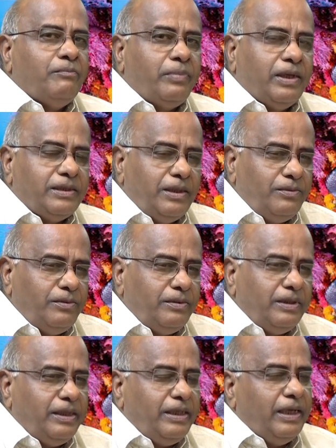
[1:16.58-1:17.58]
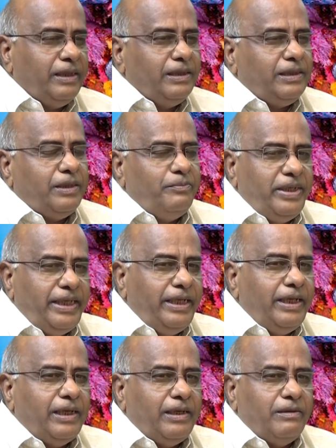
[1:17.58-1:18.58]
ప్రజలు ఎంత
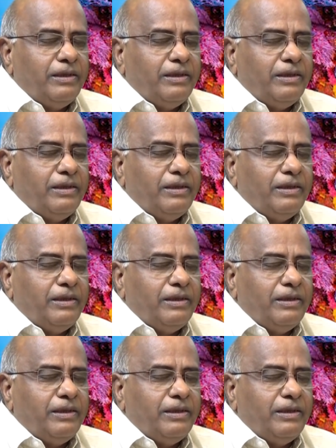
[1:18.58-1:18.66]
మీడియా